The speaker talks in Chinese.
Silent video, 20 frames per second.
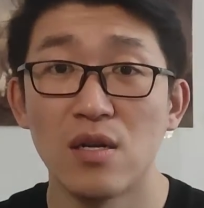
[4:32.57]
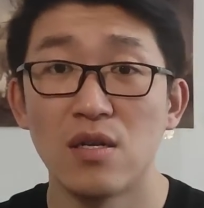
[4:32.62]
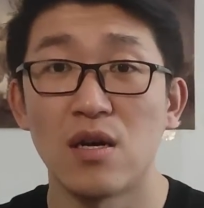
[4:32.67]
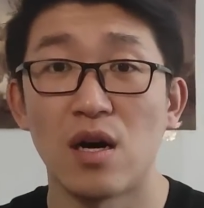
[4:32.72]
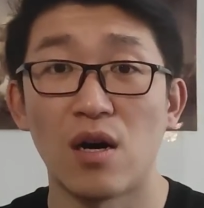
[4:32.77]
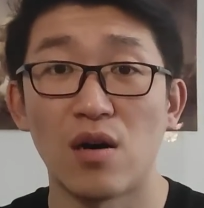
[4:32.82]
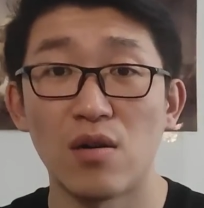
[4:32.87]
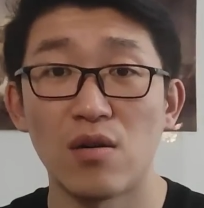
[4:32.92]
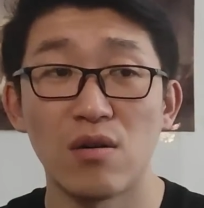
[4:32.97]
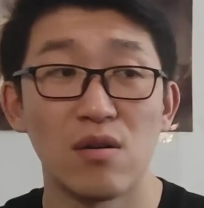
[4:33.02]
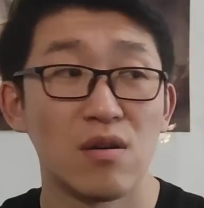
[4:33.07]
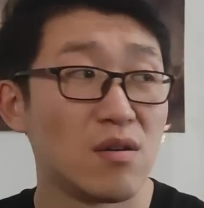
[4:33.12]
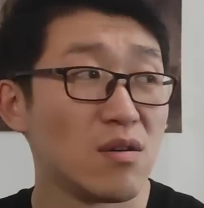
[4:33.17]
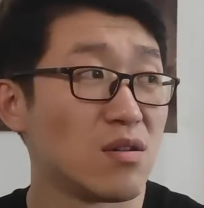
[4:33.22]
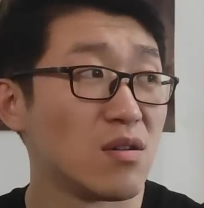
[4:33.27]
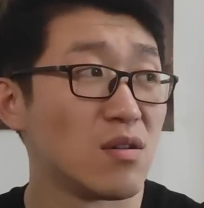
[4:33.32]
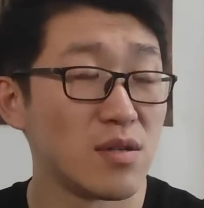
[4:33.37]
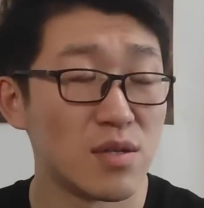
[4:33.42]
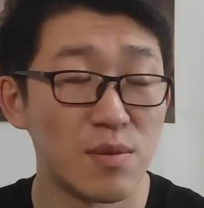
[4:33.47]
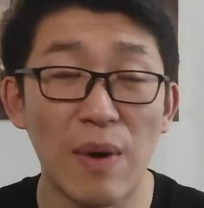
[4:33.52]
然后
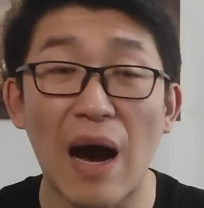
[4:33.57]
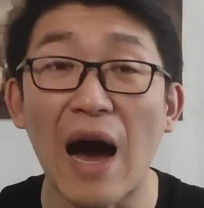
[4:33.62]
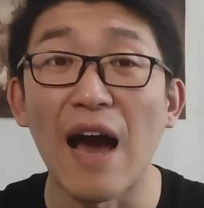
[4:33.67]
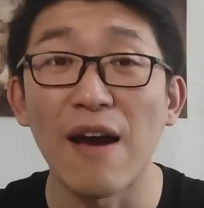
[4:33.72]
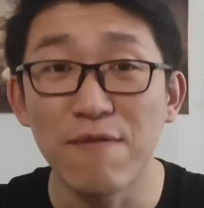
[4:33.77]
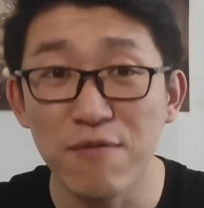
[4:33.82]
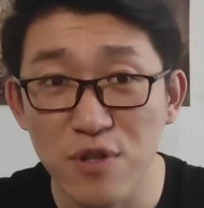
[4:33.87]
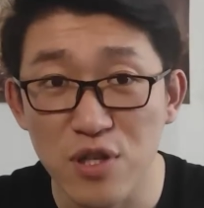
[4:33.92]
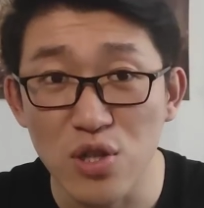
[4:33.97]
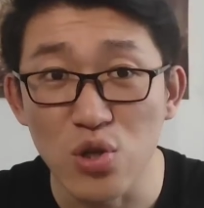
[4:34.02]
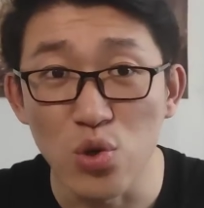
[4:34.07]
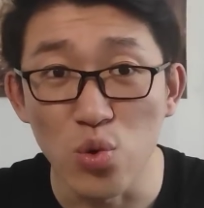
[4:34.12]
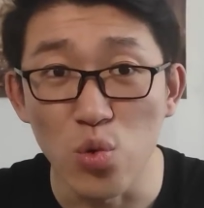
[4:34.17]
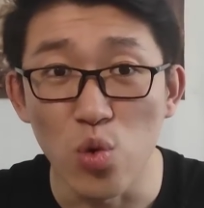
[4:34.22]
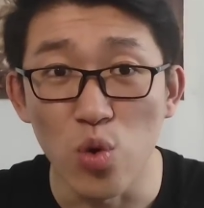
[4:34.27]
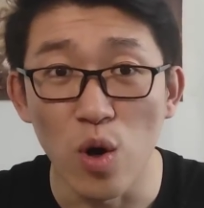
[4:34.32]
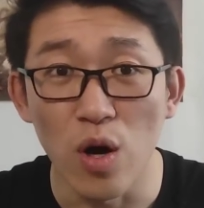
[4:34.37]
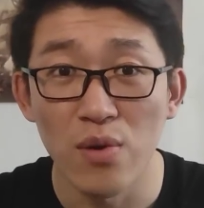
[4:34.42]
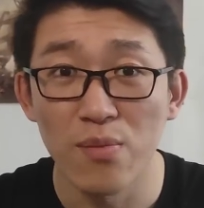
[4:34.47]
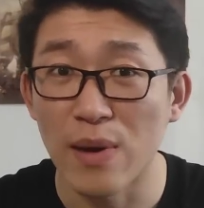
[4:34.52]
什么 F 十
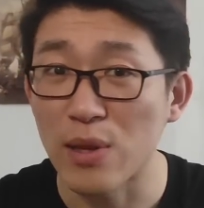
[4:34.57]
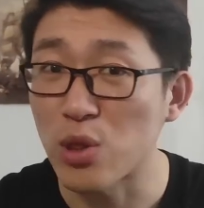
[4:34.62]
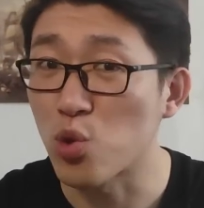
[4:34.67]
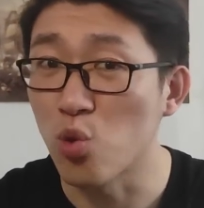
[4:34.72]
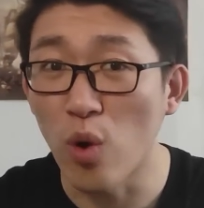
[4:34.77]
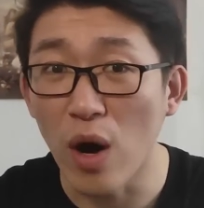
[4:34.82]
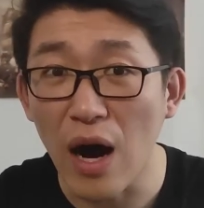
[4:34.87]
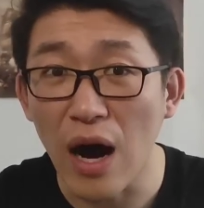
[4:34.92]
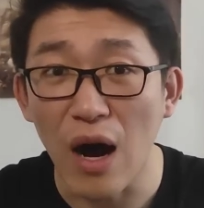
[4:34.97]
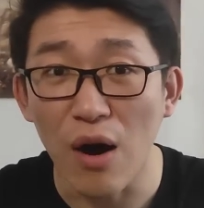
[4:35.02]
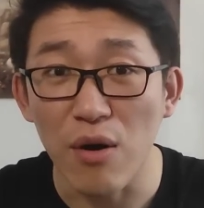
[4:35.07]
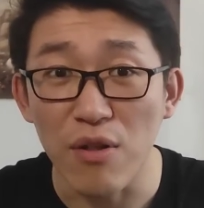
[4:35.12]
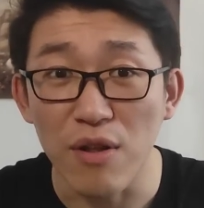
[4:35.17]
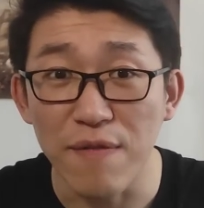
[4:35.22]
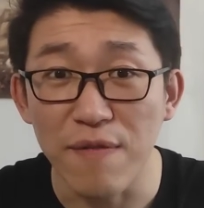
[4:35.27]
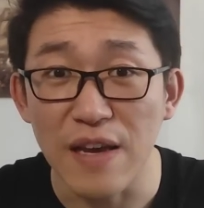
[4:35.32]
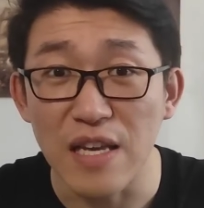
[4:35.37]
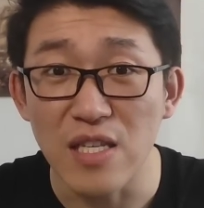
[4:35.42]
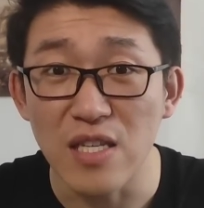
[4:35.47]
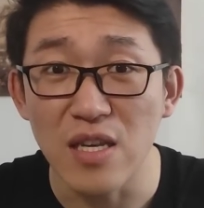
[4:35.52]
五，嘛多好
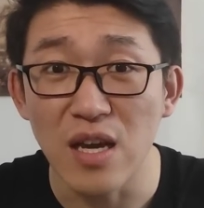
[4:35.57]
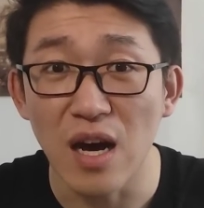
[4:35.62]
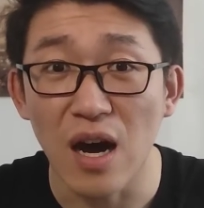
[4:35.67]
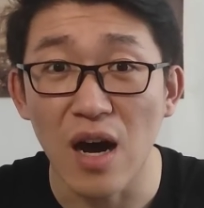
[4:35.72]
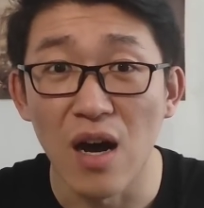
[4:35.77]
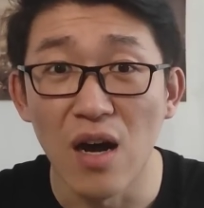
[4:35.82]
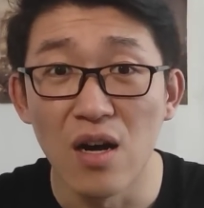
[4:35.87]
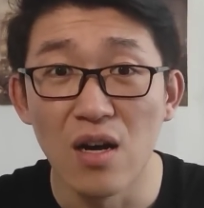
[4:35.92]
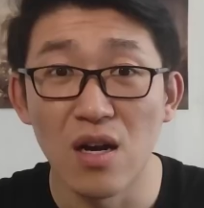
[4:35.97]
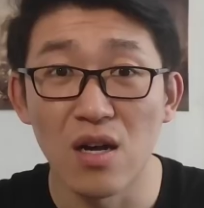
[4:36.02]
的飞机呀！